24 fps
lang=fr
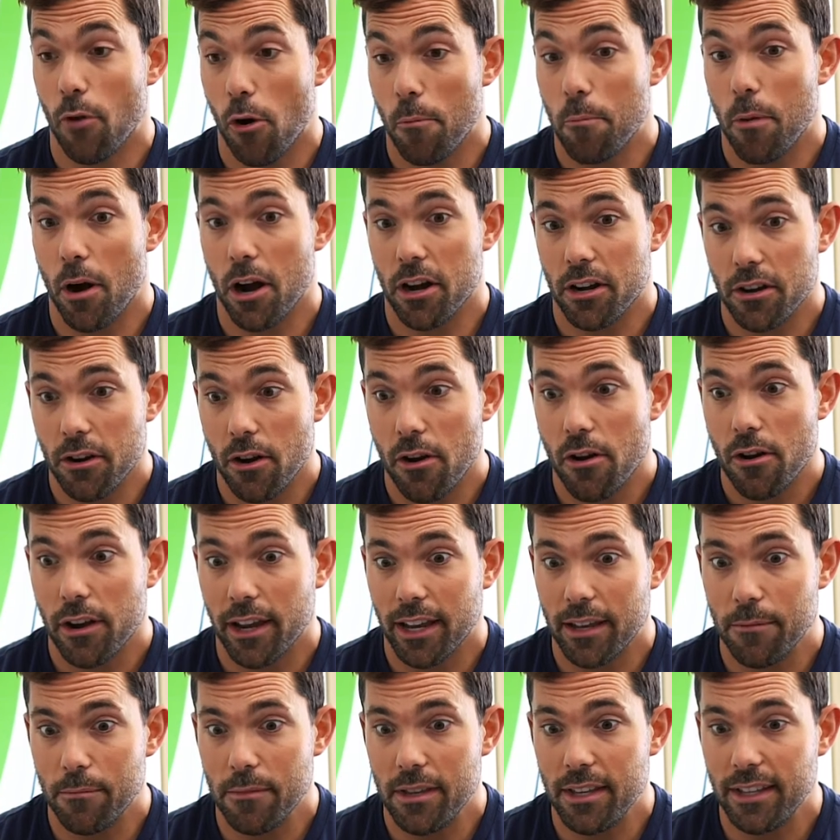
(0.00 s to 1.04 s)
c'est mon partenaire
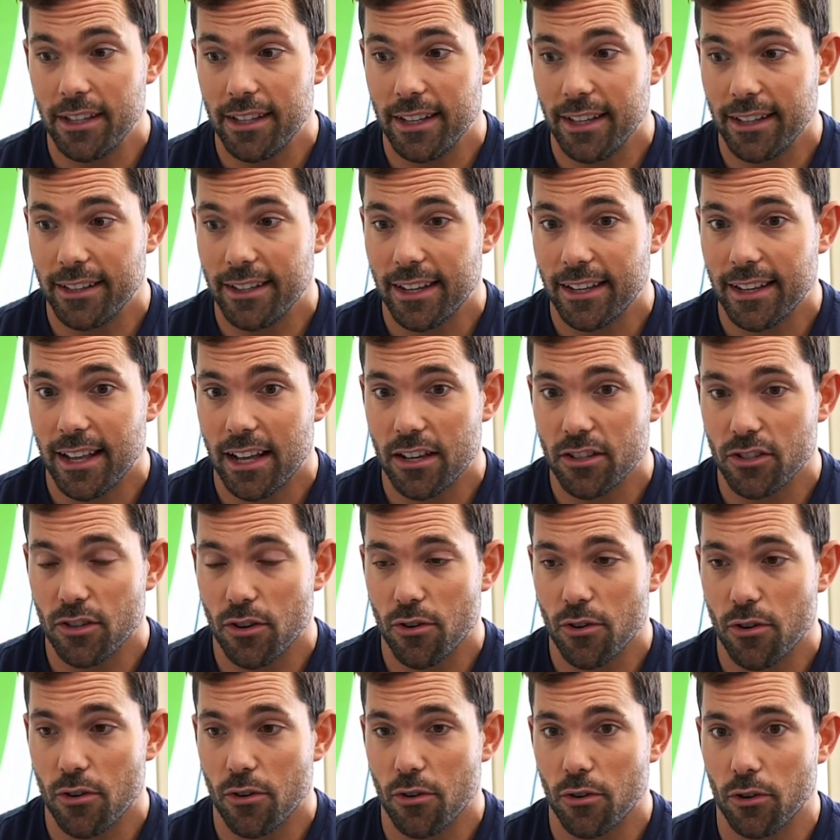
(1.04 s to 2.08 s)
Rémi, qui était dans
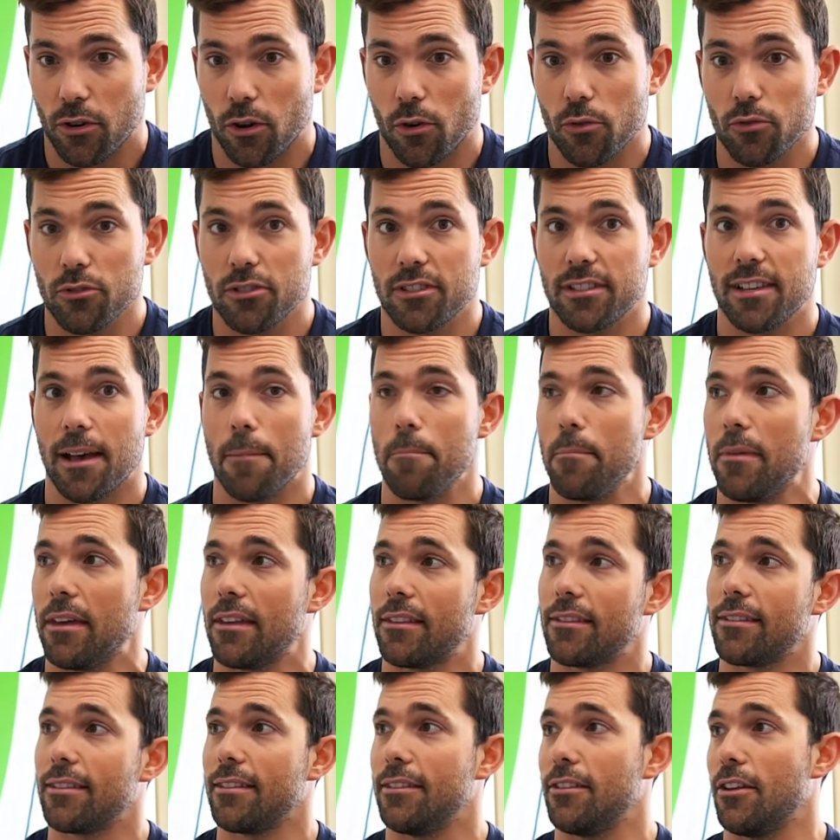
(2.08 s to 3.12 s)
un gros
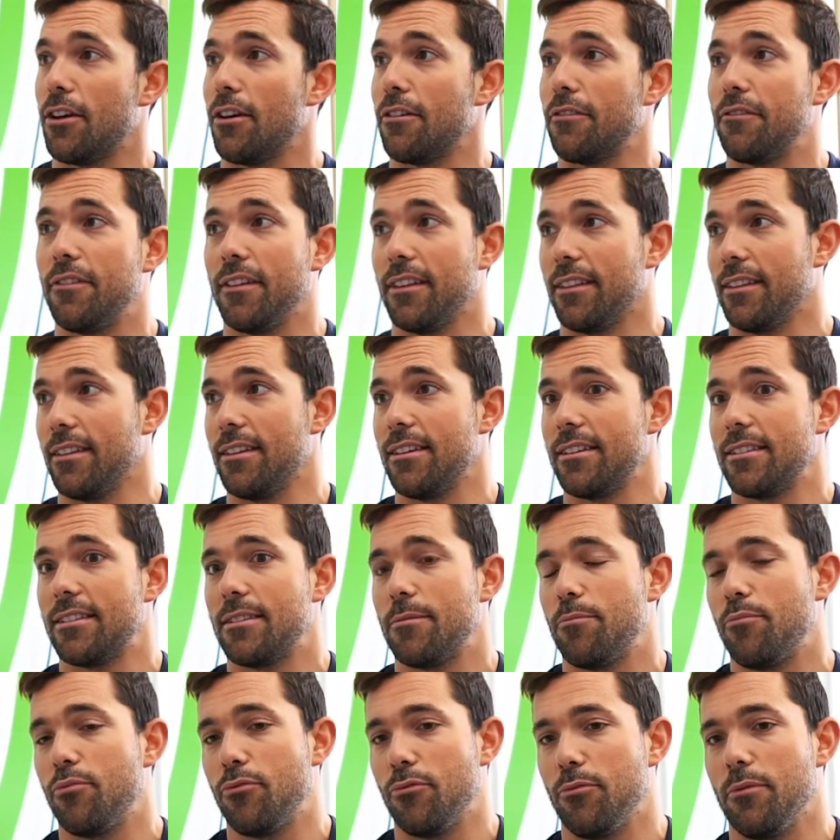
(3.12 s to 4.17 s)
summit de
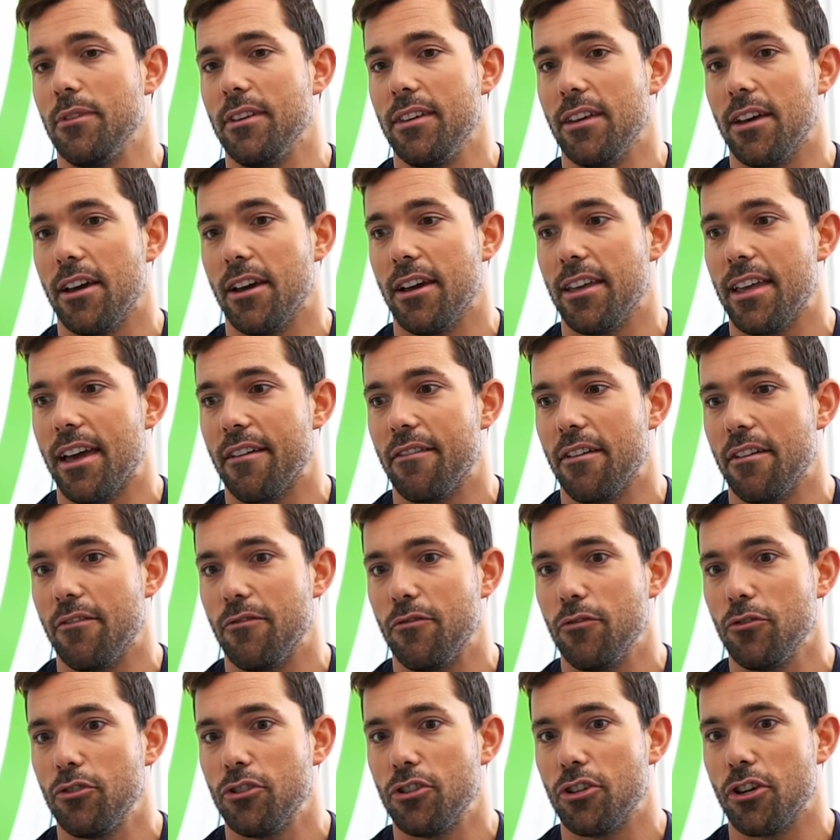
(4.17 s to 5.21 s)
fitness, puis euh, il avait
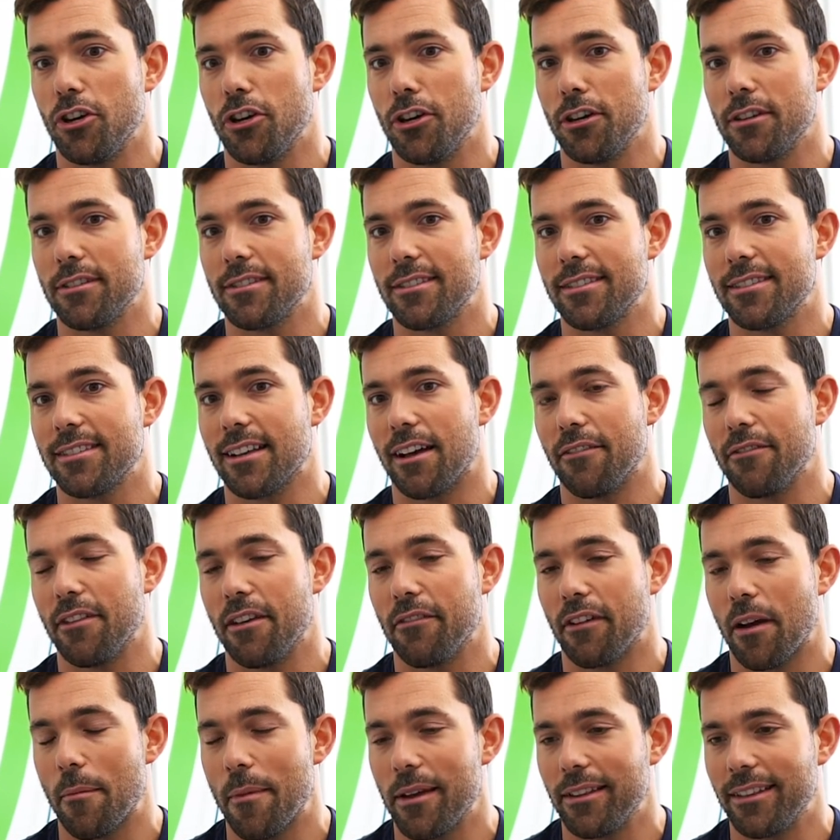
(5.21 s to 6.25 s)
vu que ce qui s'en
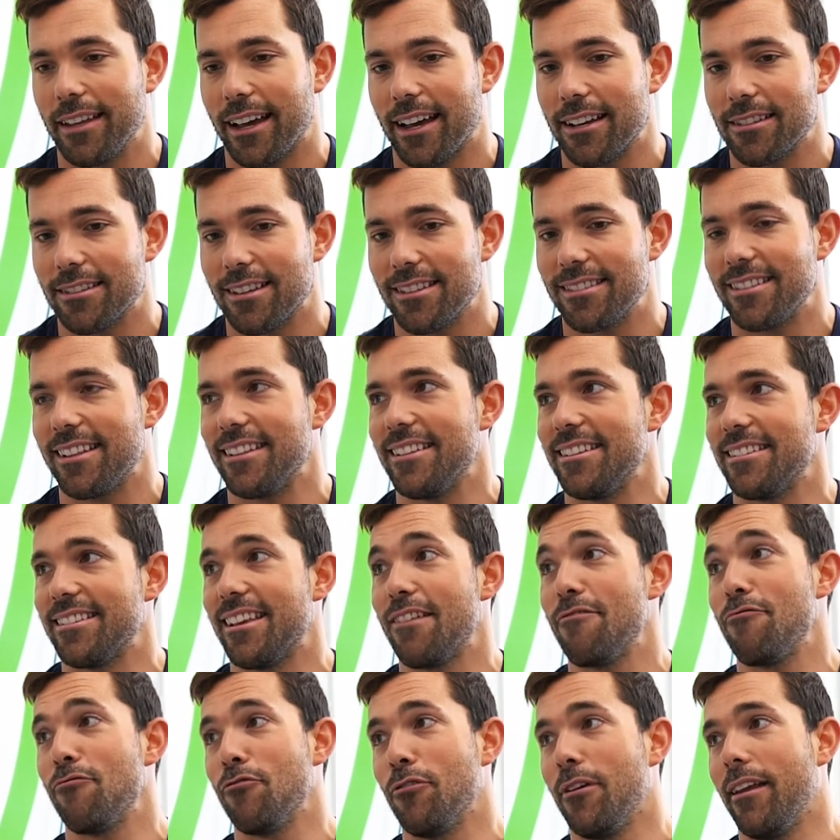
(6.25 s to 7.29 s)
venait vraiment intéressant, c'était des
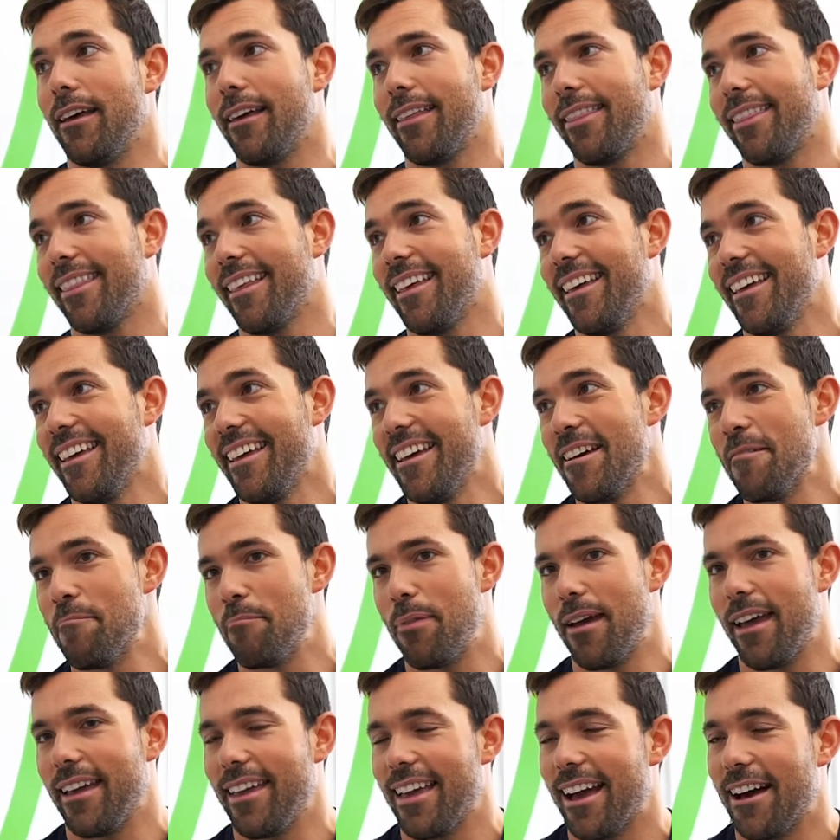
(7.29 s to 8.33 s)
infolettes
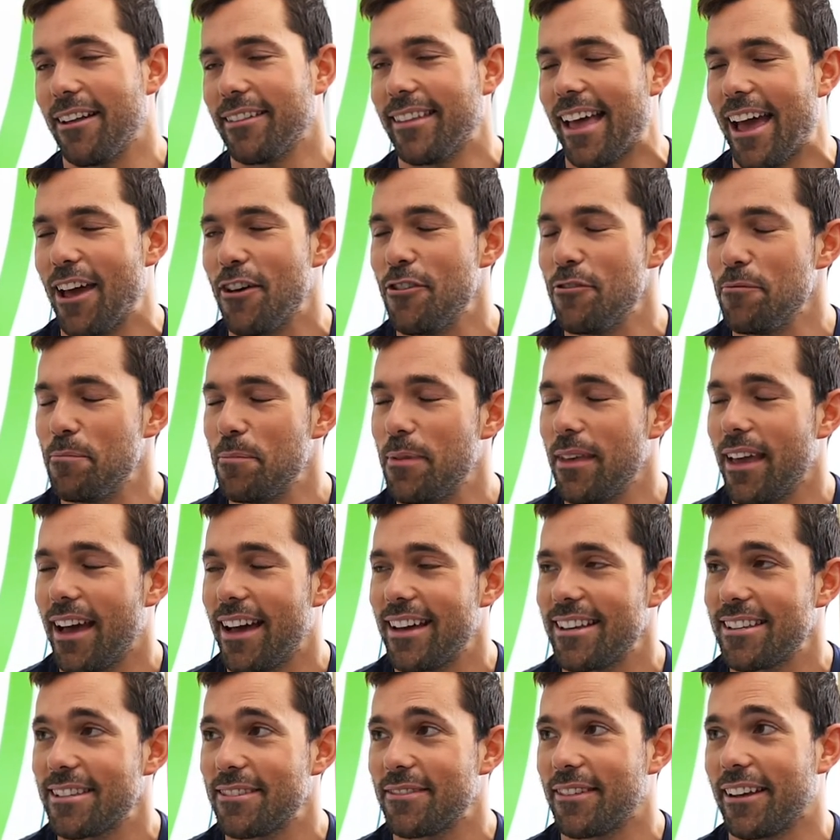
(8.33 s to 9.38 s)
payante à une
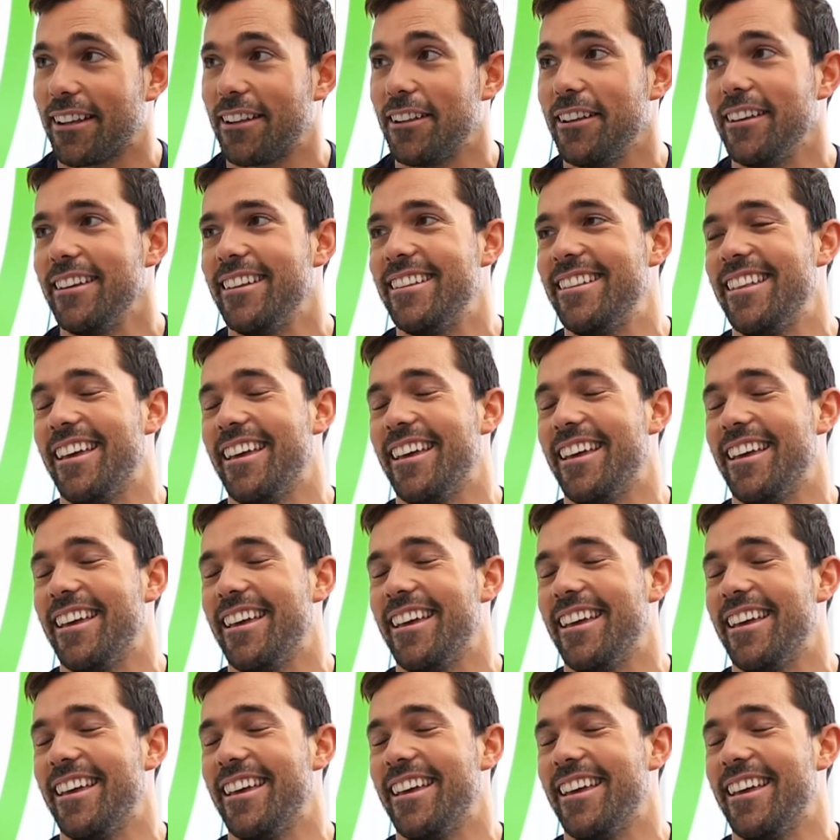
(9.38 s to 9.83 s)
pièce. Fait que là,